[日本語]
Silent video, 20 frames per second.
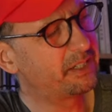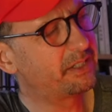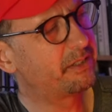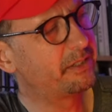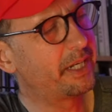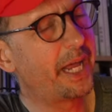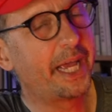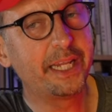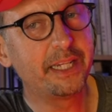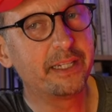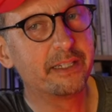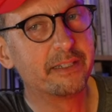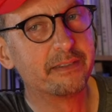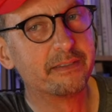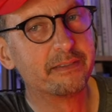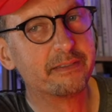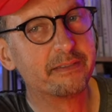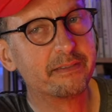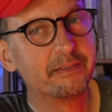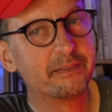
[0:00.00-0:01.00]
しくない
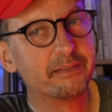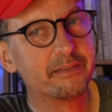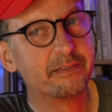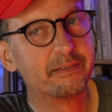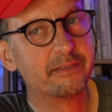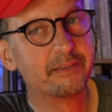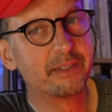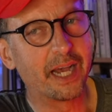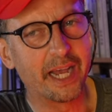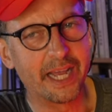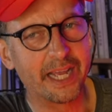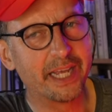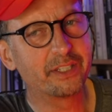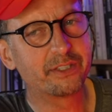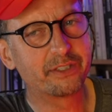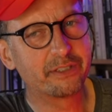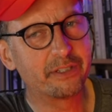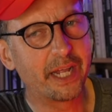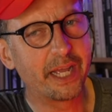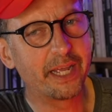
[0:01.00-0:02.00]
怪
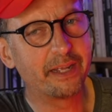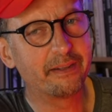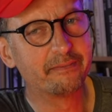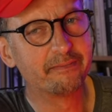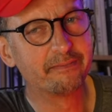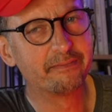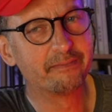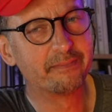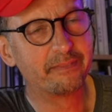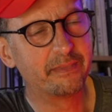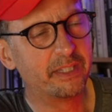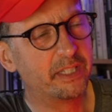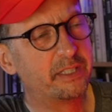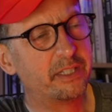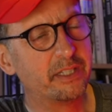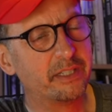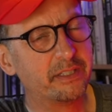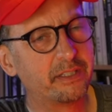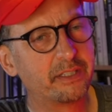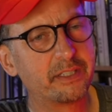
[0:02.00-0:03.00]
しくない
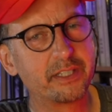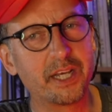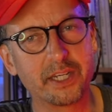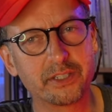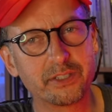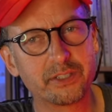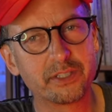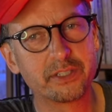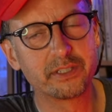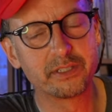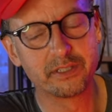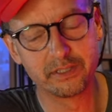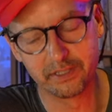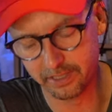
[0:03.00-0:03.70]
?This is sus